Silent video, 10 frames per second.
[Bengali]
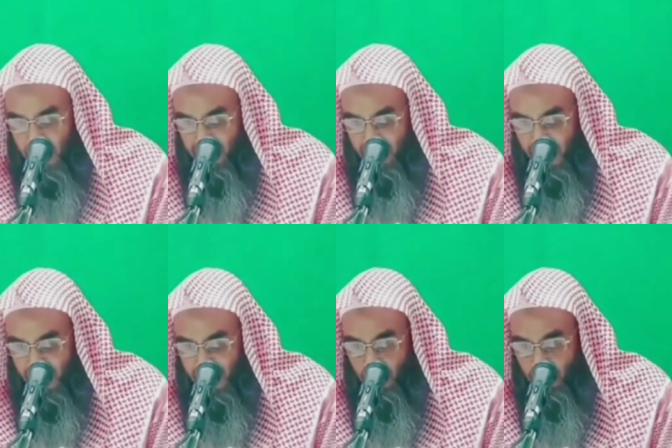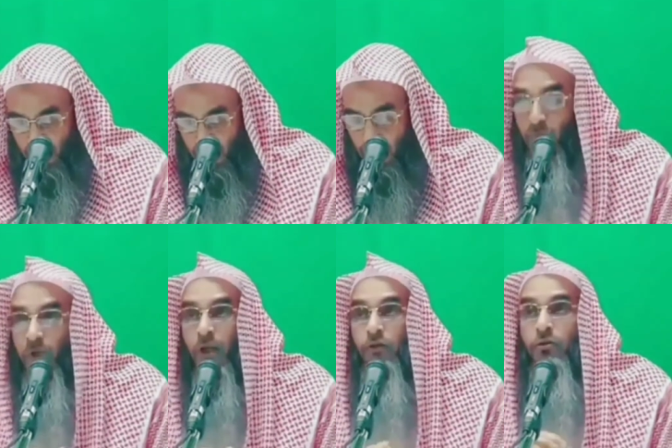ফালিয়া সজুদ
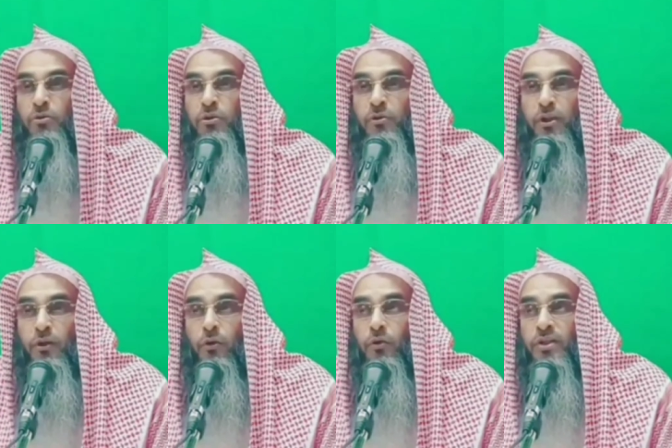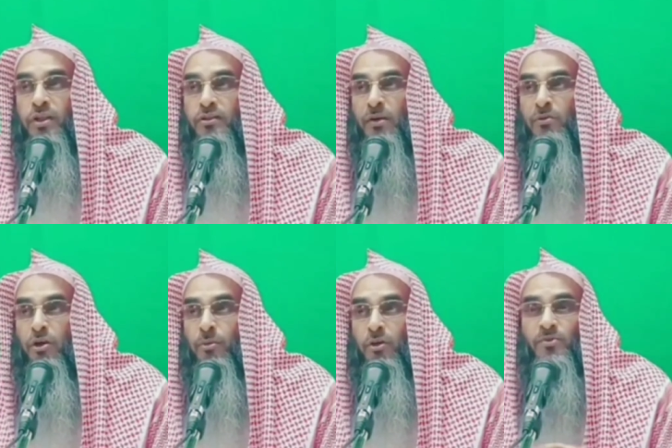কুমালা রুকু তোমাদের রুকু সেজদা আমার
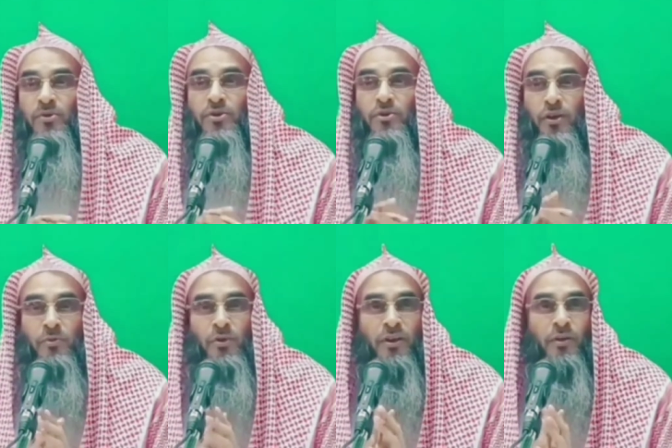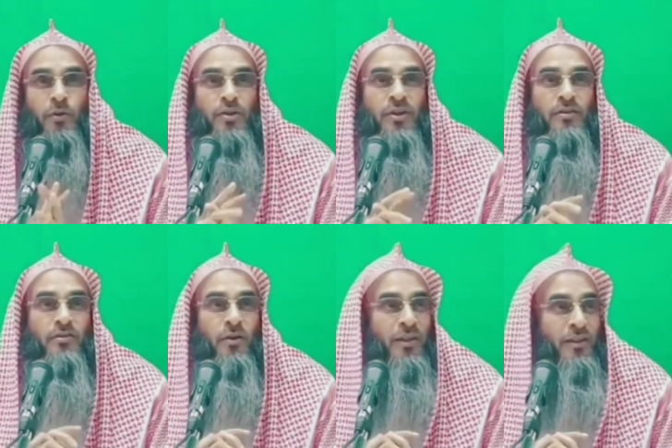উপর অস্পষ্ট নয় তোমাদের রুকু সেজ
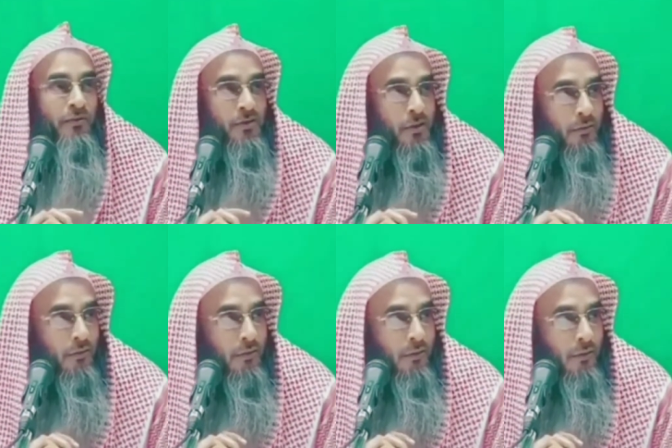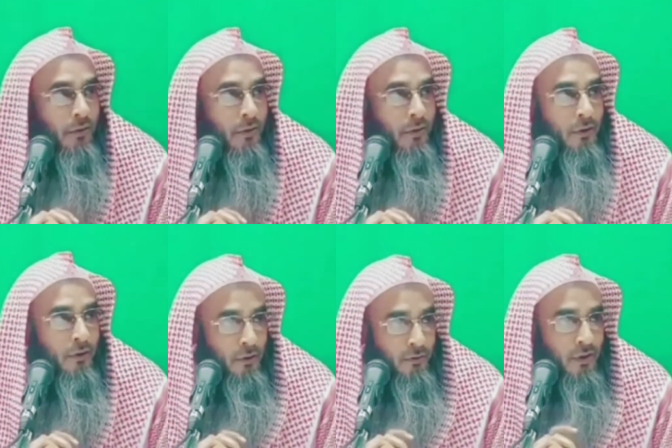সব দেখতে পাচ্ছে
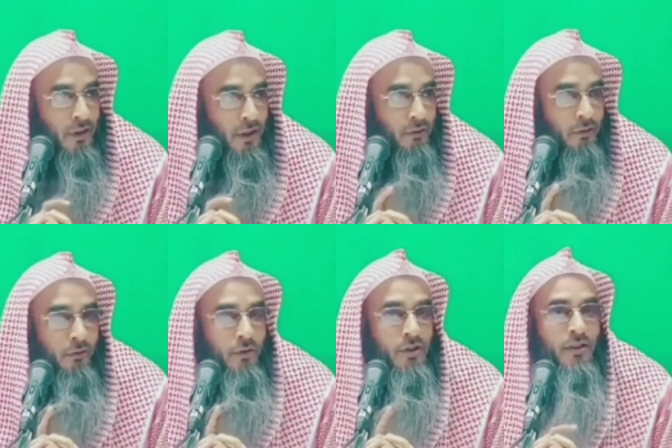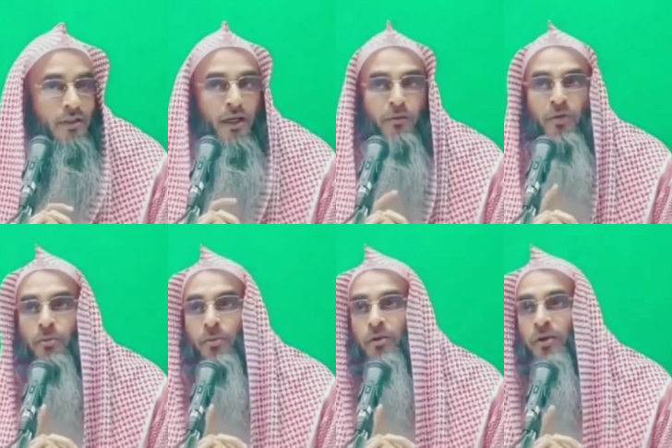তোমাদের রুকু সেজদা আমার
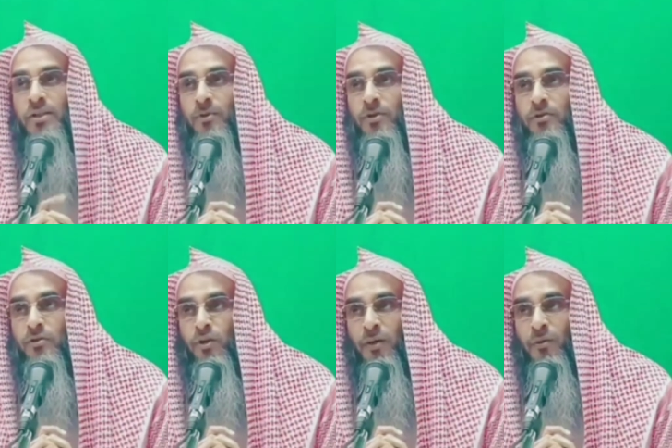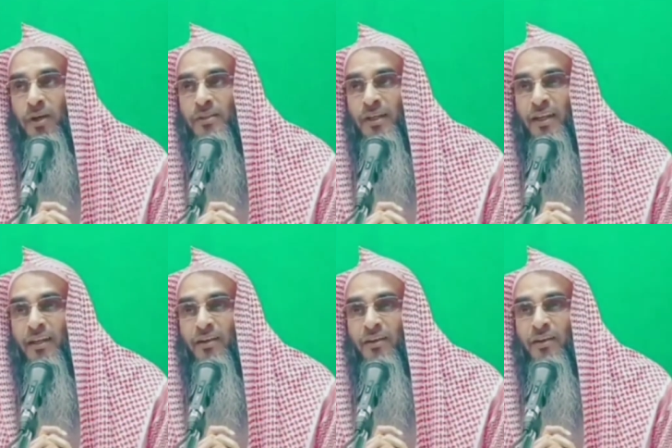উপর অস্পষ্ট নয় অজানা
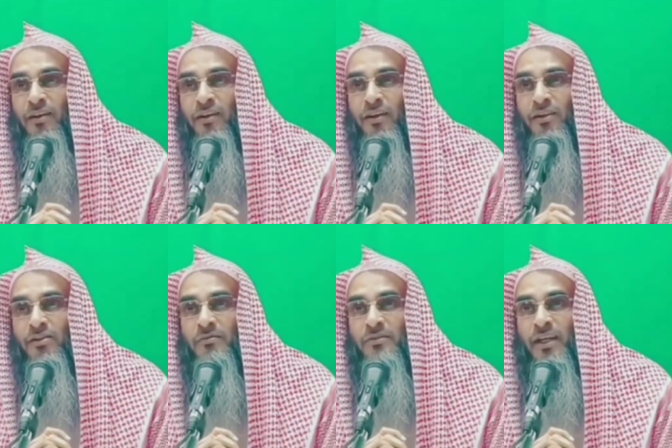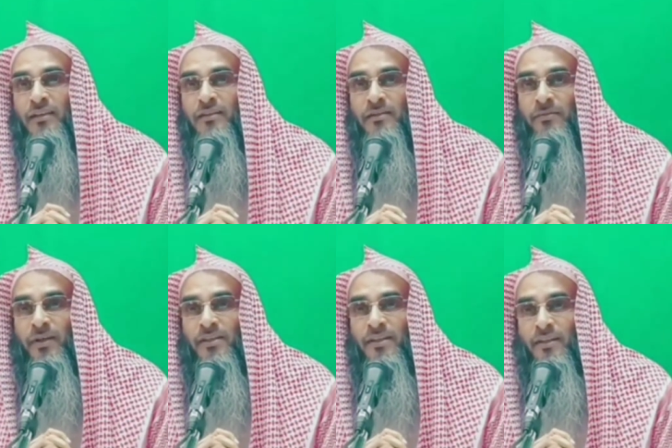নয় সব জানতে
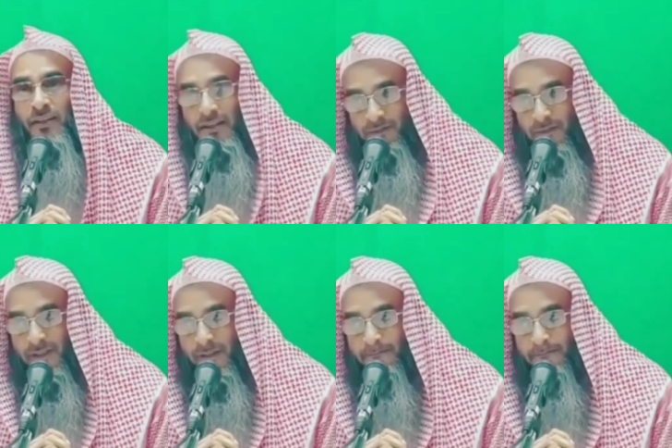পারছি দেখতে পারছি